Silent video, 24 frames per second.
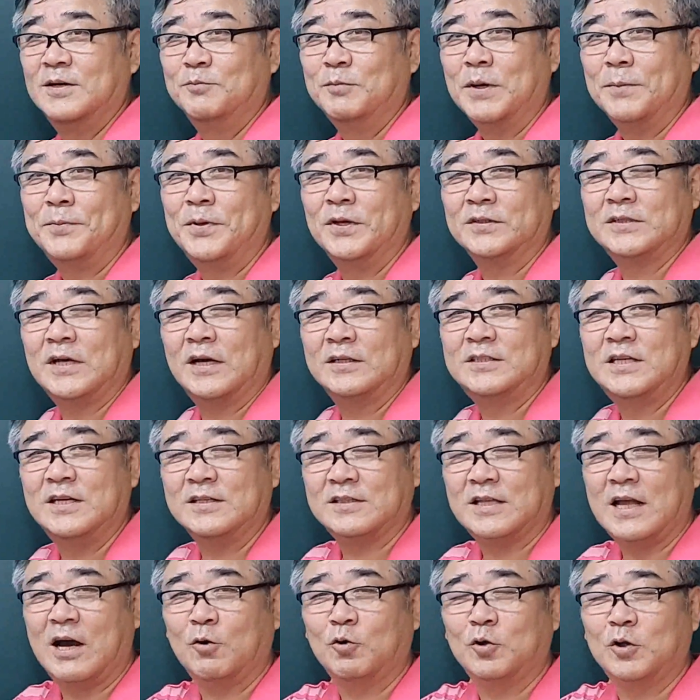뭐 평상시에
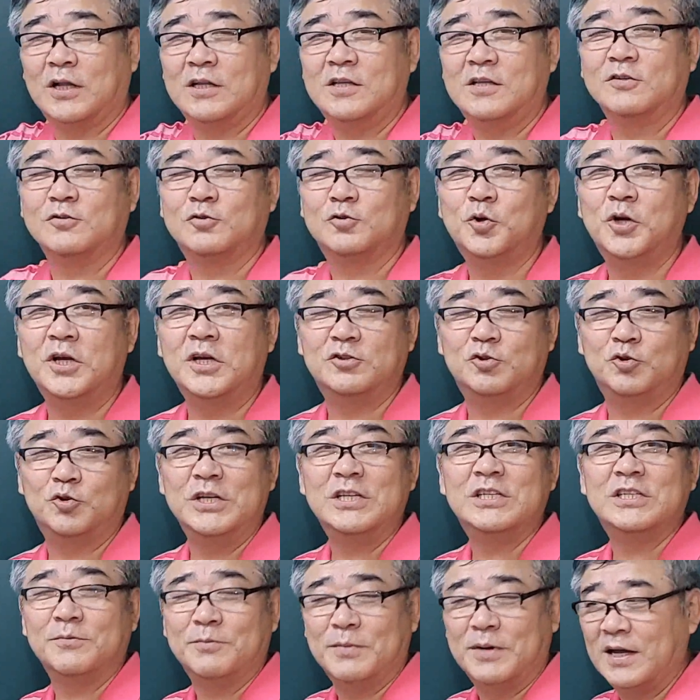타고 다니는 수레일 수도
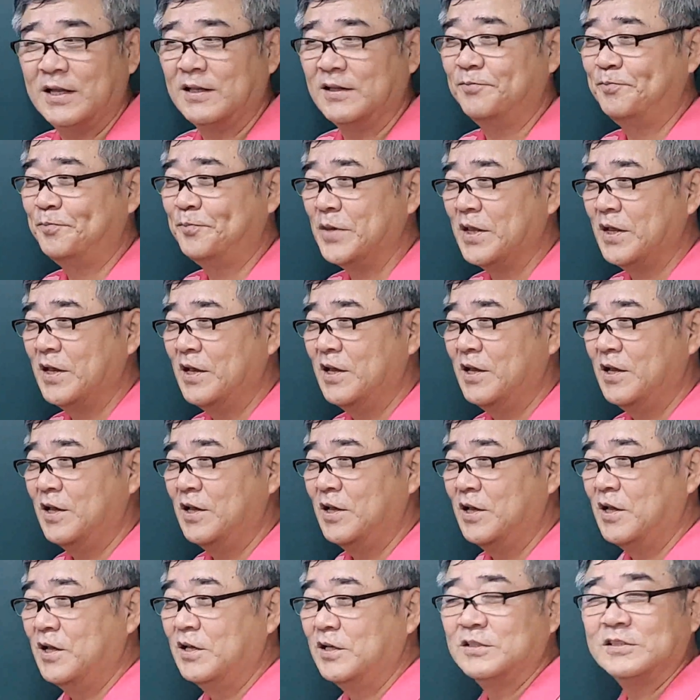있지만
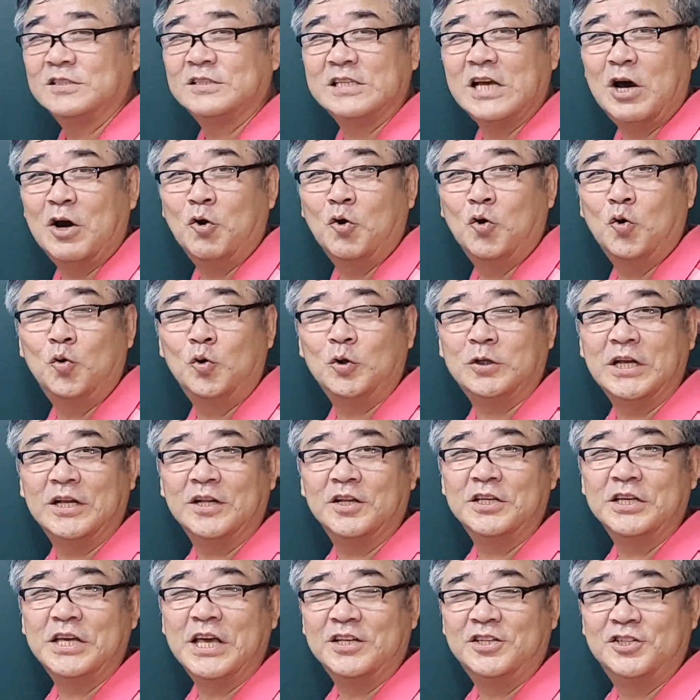싸울
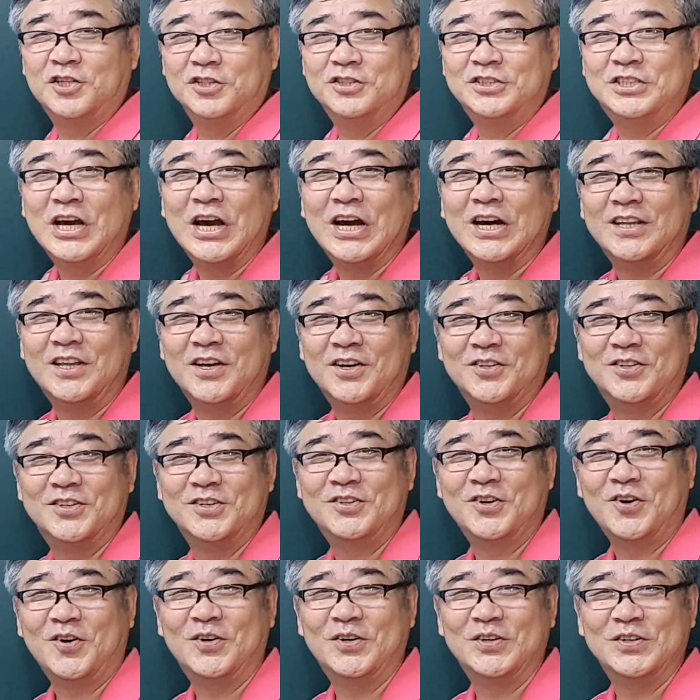때는 이게 전차가
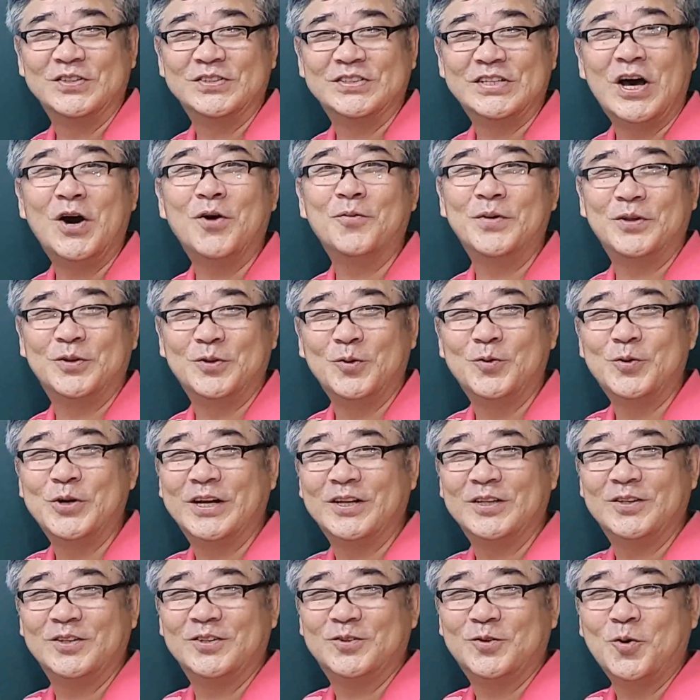되거든요. 싸움의
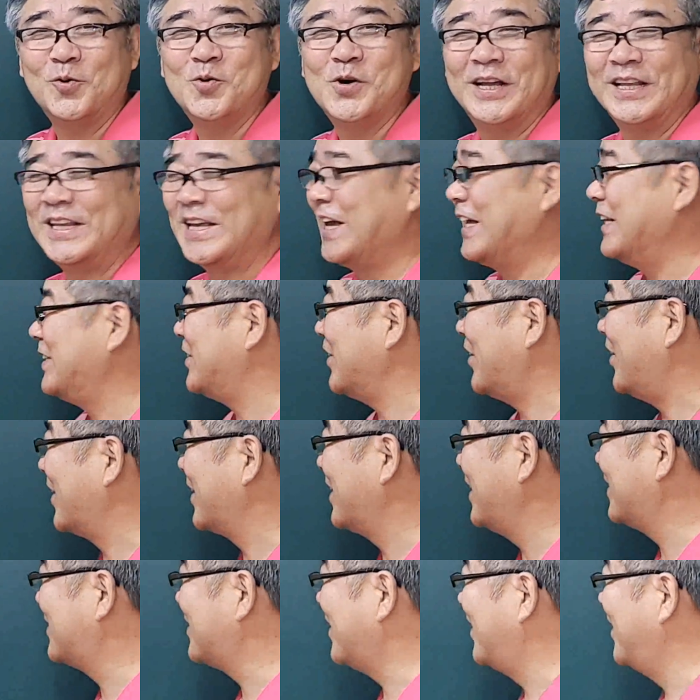도구, 도구가 되겠죠.
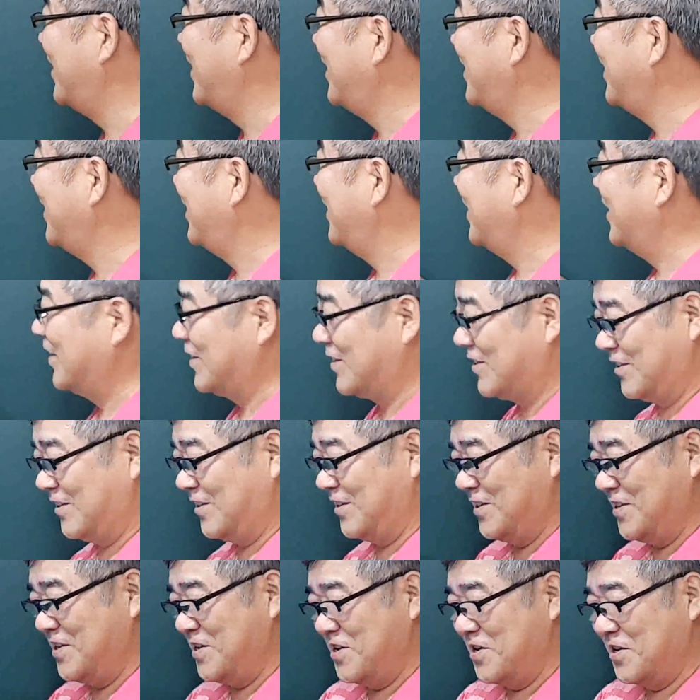그래서
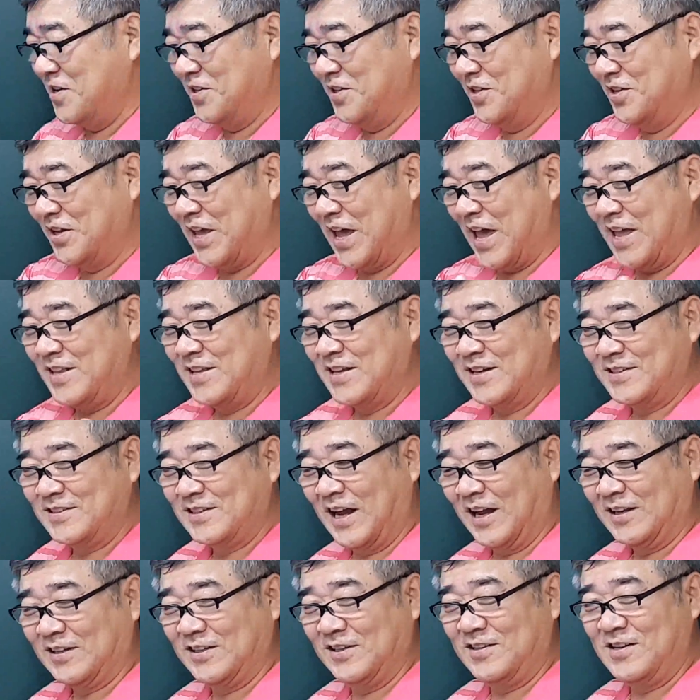어떤 언덕에 이제
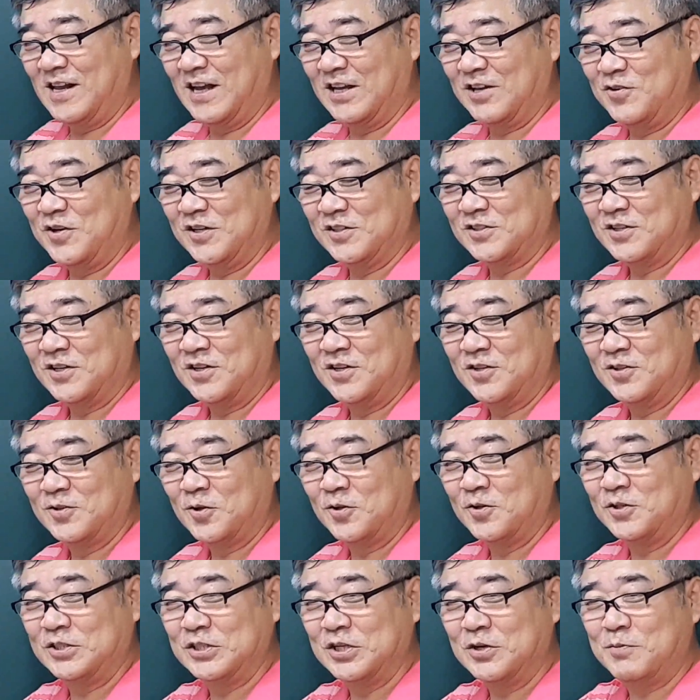작전을 하기 위해서
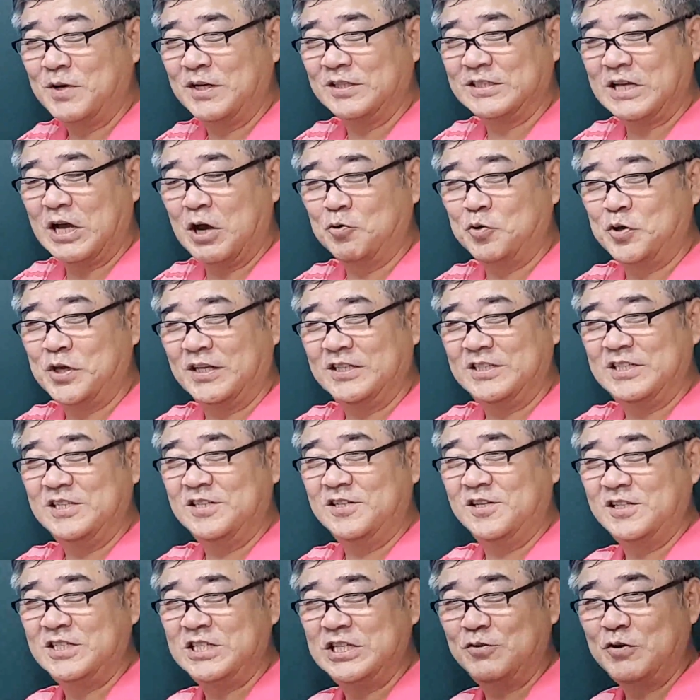또는 정말 싸우기 위한
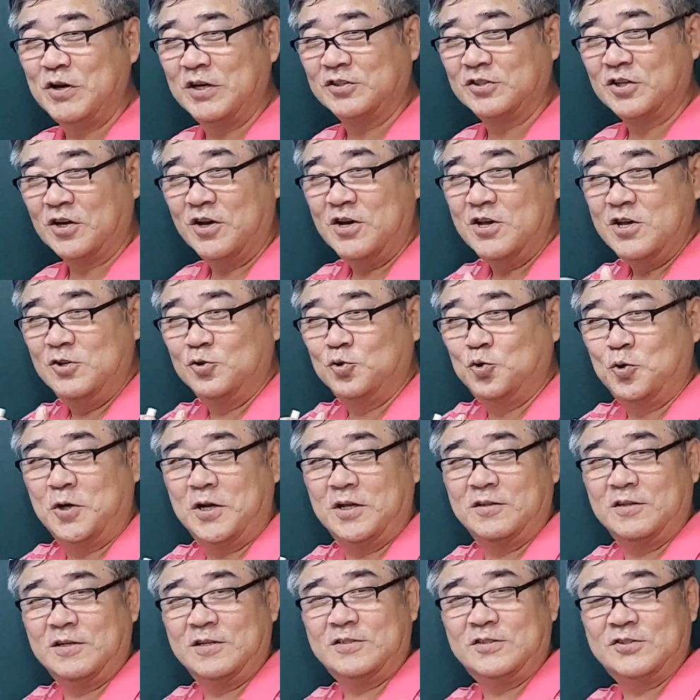진을 치기 위해서
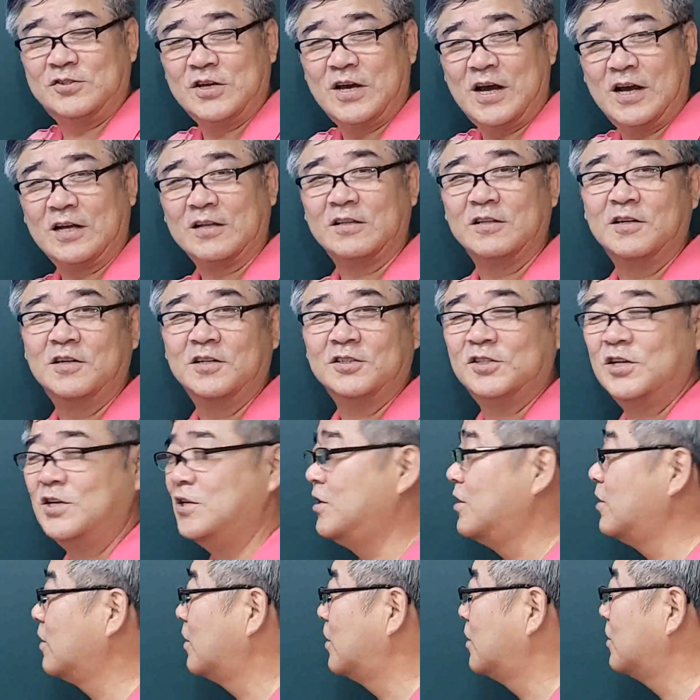수레들이 쫙 늘어서
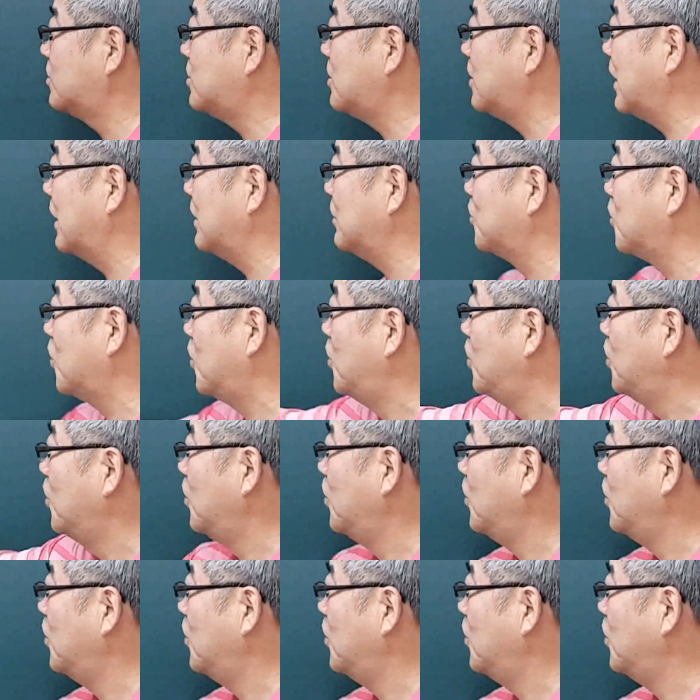있는 그것을 가지고